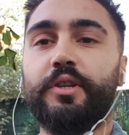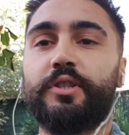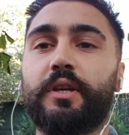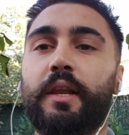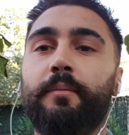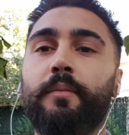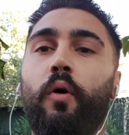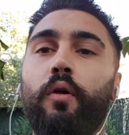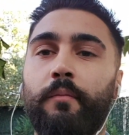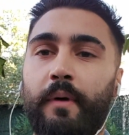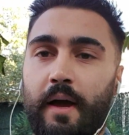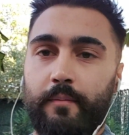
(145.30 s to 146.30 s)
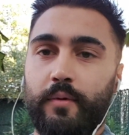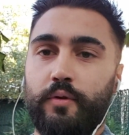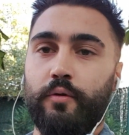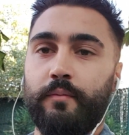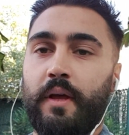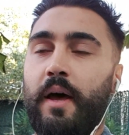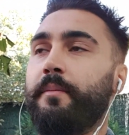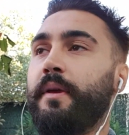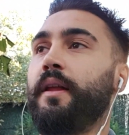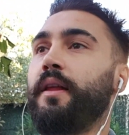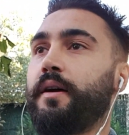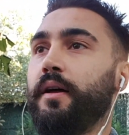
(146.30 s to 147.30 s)
kişiliğimde olmayan bir durum. Tamam mı?
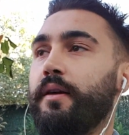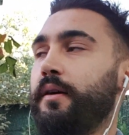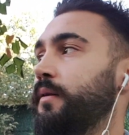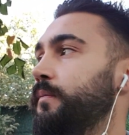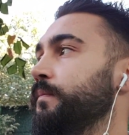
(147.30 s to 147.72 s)
Yalakalık.